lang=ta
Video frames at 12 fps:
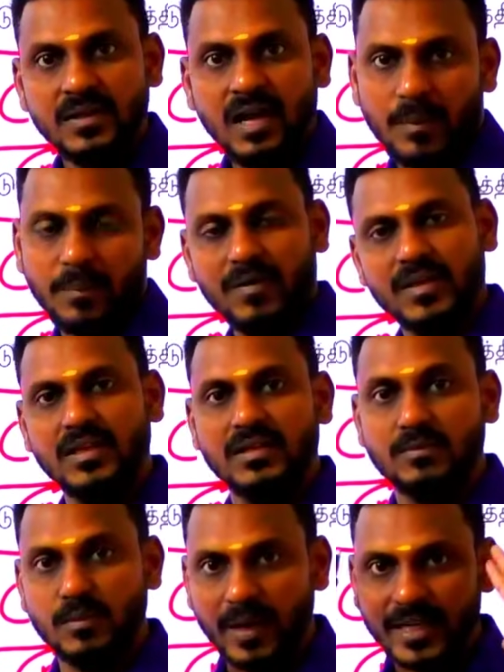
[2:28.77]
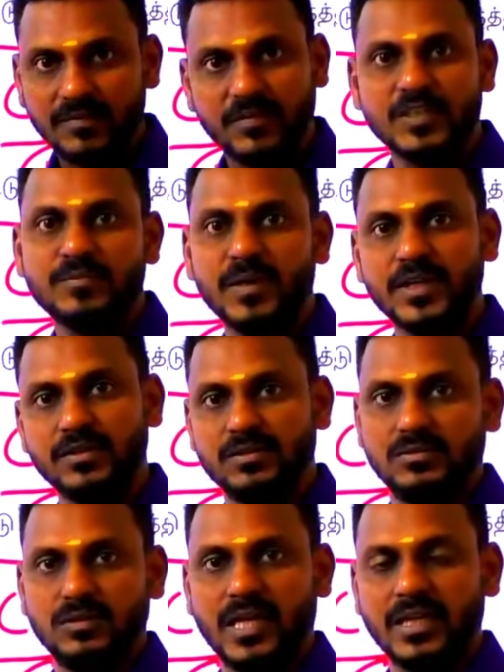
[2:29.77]
அப்போ அவ்வளோதான் நம்ம மைண்டில் ஃபிக்ஸ் பண்ணிக்கணும்
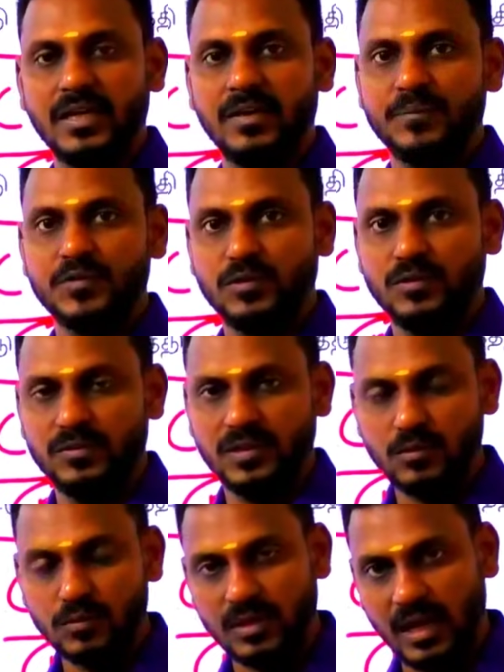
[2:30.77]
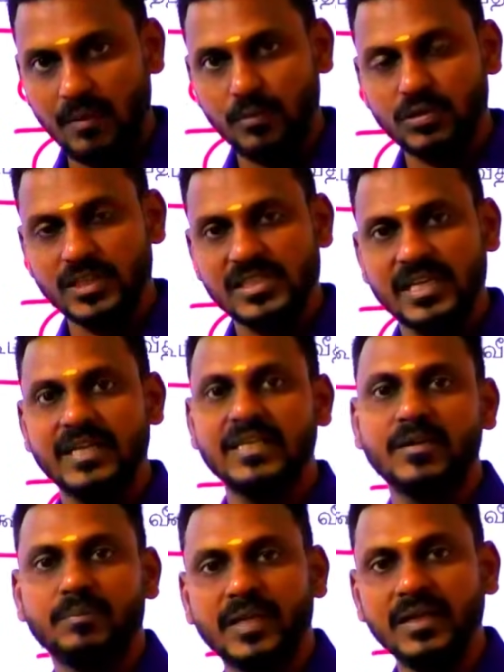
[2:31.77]
ஓகேங்களா ஸோ காம்பவுண்ட் இன்ட்ரெஸ்ட்டில் கேட்டால்
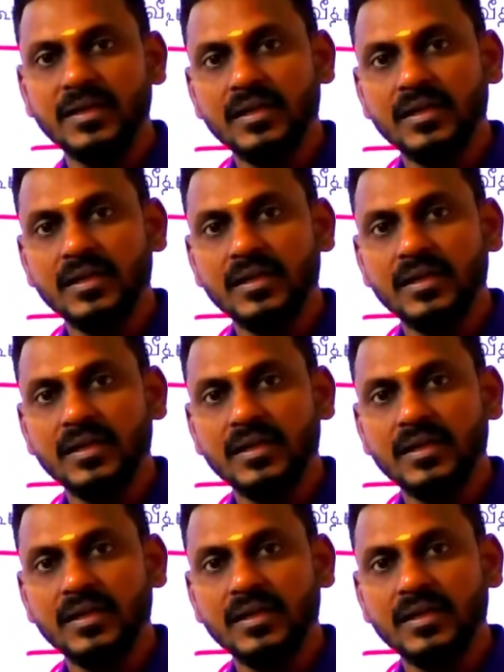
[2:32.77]
எப்படி